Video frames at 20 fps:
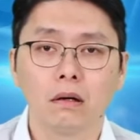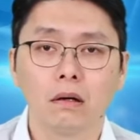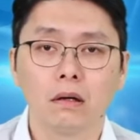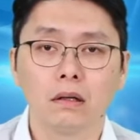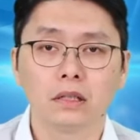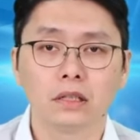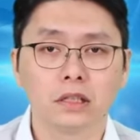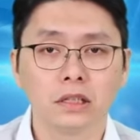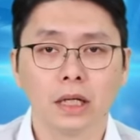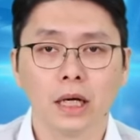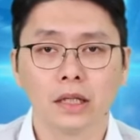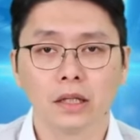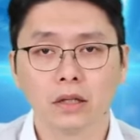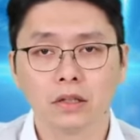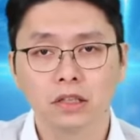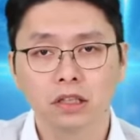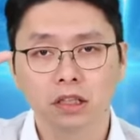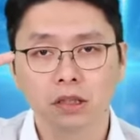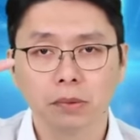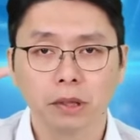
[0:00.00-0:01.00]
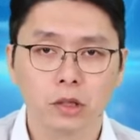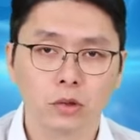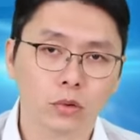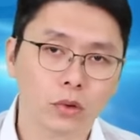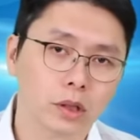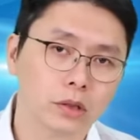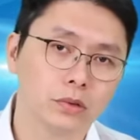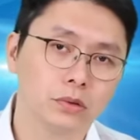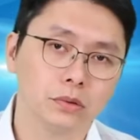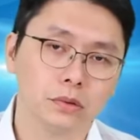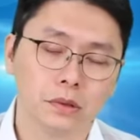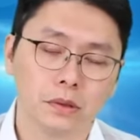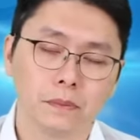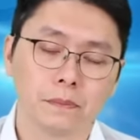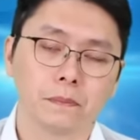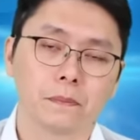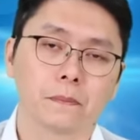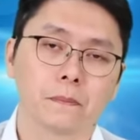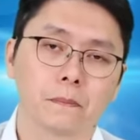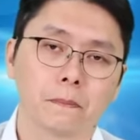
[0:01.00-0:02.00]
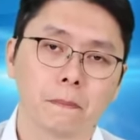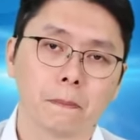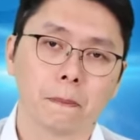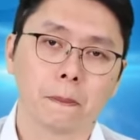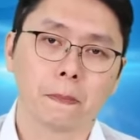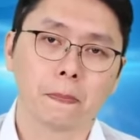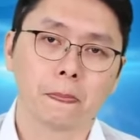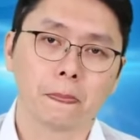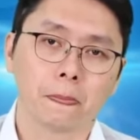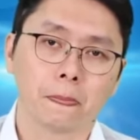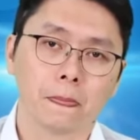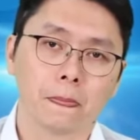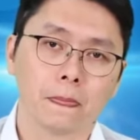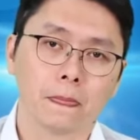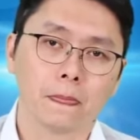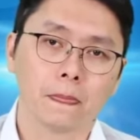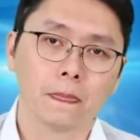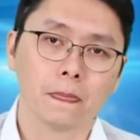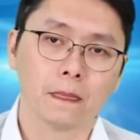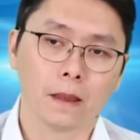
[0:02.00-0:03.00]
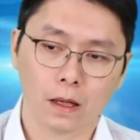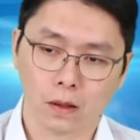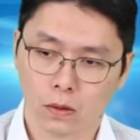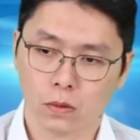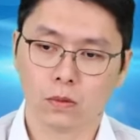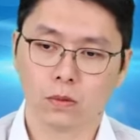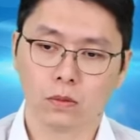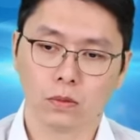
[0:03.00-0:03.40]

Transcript: 已经喊到七百多块去，那